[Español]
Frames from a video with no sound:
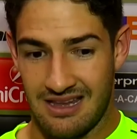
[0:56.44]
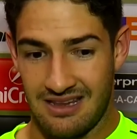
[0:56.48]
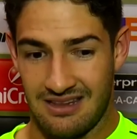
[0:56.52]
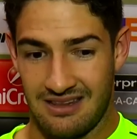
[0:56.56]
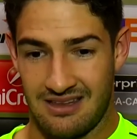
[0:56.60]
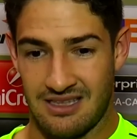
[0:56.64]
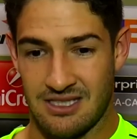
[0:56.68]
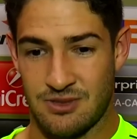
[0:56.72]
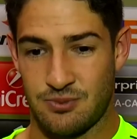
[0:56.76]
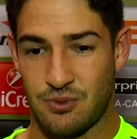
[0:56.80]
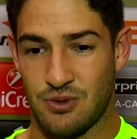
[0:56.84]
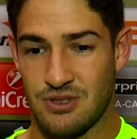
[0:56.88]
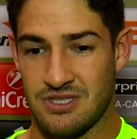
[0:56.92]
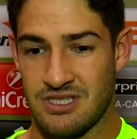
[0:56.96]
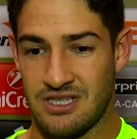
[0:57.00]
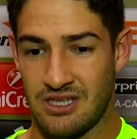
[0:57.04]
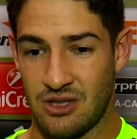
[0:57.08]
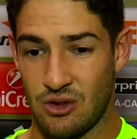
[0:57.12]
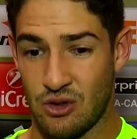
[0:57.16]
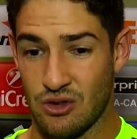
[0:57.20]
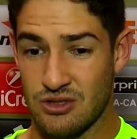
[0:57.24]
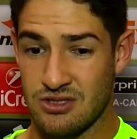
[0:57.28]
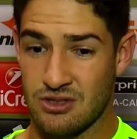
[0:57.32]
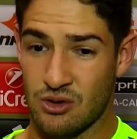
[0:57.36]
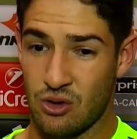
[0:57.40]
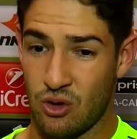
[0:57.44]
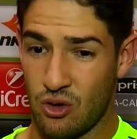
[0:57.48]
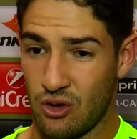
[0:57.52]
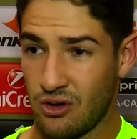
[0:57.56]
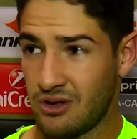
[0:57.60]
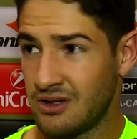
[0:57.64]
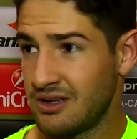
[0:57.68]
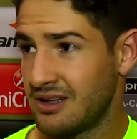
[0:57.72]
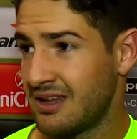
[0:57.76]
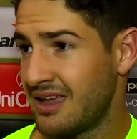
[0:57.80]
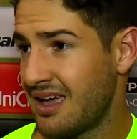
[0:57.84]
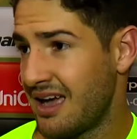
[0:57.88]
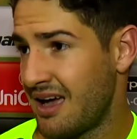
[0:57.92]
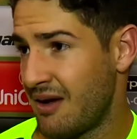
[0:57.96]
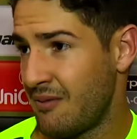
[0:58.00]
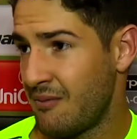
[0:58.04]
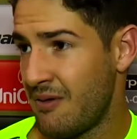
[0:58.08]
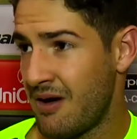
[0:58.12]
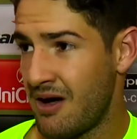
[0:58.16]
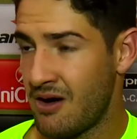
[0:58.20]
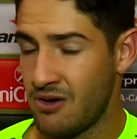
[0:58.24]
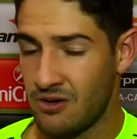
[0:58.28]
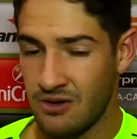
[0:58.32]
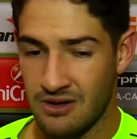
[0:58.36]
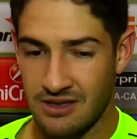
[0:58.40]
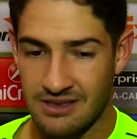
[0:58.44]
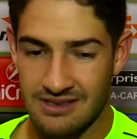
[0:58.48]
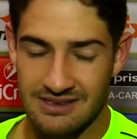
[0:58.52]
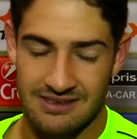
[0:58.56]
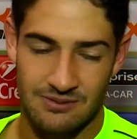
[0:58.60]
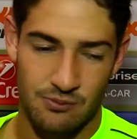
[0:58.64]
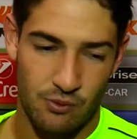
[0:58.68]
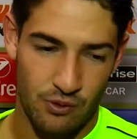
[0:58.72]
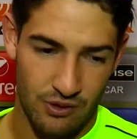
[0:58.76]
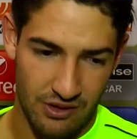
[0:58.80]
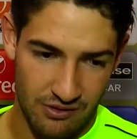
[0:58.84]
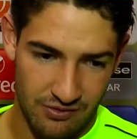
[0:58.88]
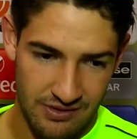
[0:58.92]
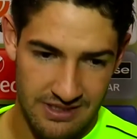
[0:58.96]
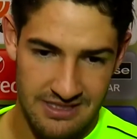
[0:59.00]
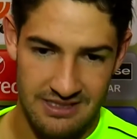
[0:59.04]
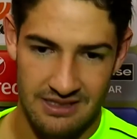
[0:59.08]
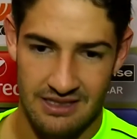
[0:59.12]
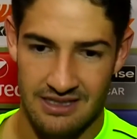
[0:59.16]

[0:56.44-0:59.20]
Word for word: después de dos goles abajo es muy difícil